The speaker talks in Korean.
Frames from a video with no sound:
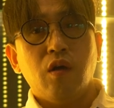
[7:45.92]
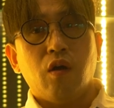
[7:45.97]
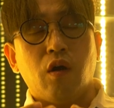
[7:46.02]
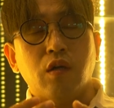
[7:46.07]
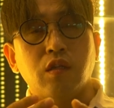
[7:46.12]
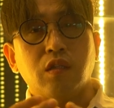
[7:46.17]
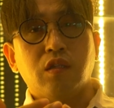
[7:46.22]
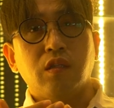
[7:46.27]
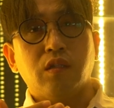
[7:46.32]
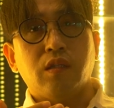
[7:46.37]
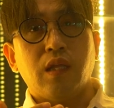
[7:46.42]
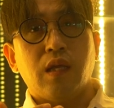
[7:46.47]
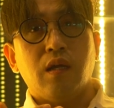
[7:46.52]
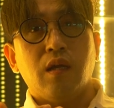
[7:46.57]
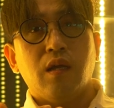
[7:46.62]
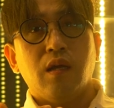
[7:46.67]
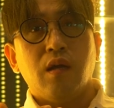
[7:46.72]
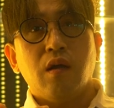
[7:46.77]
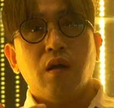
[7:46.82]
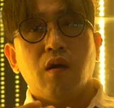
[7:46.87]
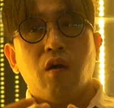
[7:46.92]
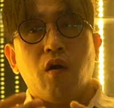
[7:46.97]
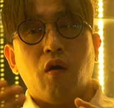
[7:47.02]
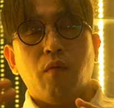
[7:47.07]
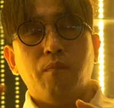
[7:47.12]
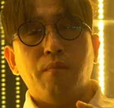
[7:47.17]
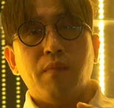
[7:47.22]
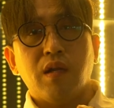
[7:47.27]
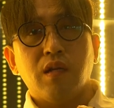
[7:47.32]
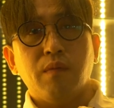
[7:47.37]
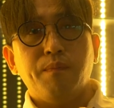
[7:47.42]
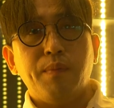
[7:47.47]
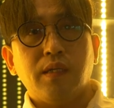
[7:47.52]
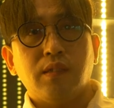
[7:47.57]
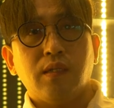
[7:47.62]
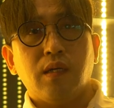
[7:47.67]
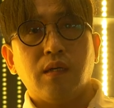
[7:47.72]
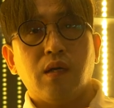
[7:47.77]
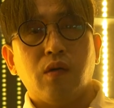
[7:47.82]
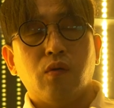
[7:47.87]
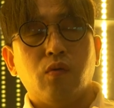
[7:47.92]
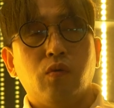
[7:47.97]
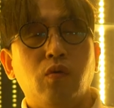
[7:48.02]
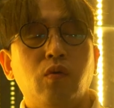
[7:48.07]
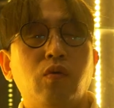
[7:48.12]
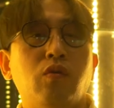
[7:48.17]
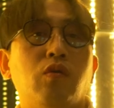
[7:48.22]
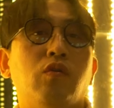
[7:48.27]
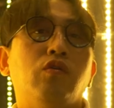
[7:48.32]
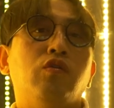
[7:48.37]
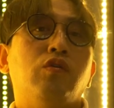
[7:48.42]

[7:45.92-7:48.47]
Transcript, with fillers: 어렸을 때 엄마를 뺏어가고